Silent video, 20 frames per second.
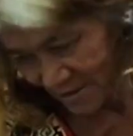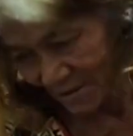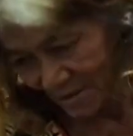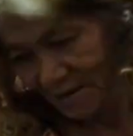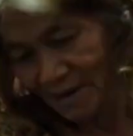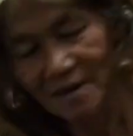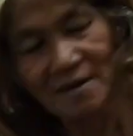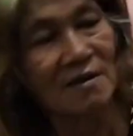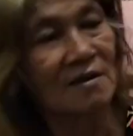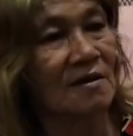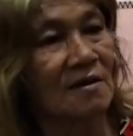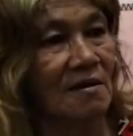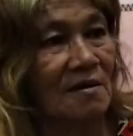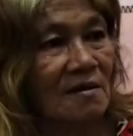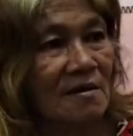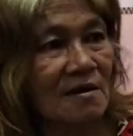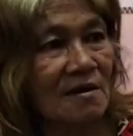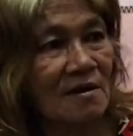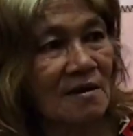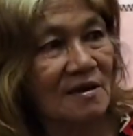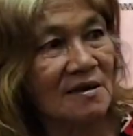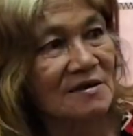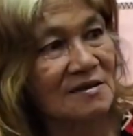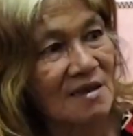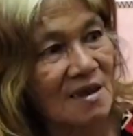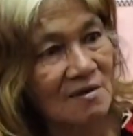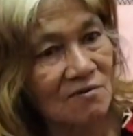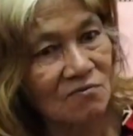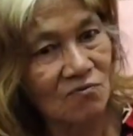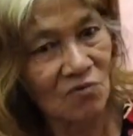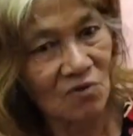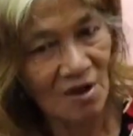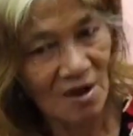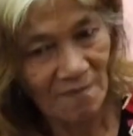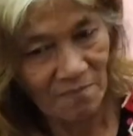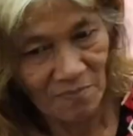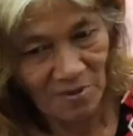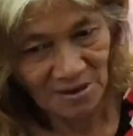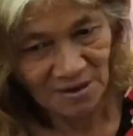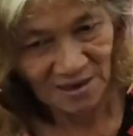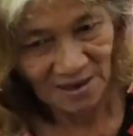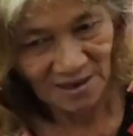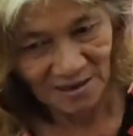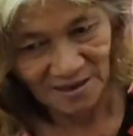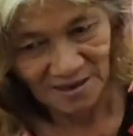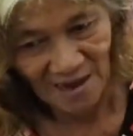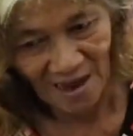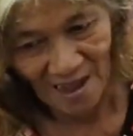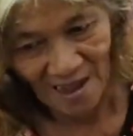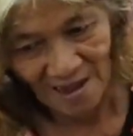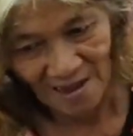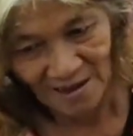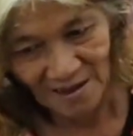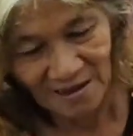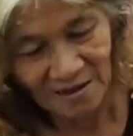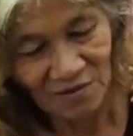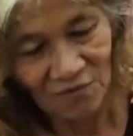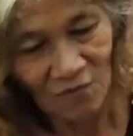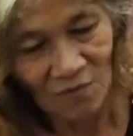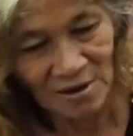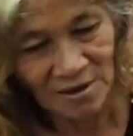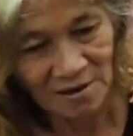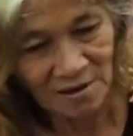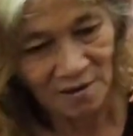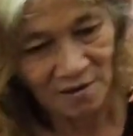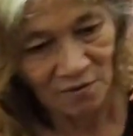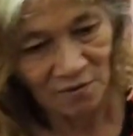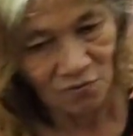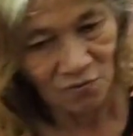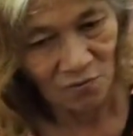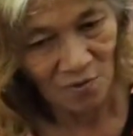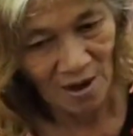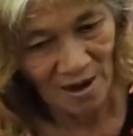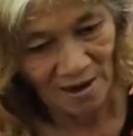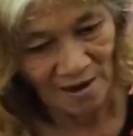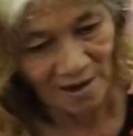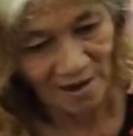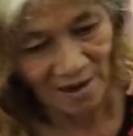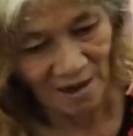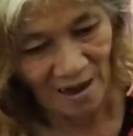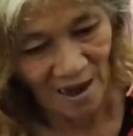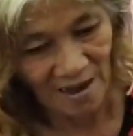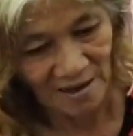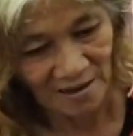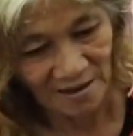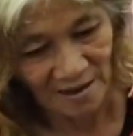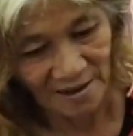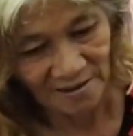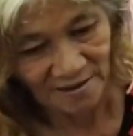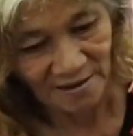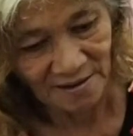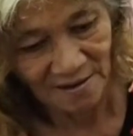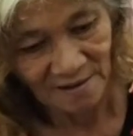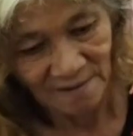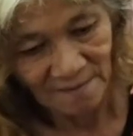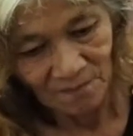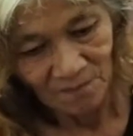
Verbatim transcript: Sa isa kong kapatid na Eduardo ang halang.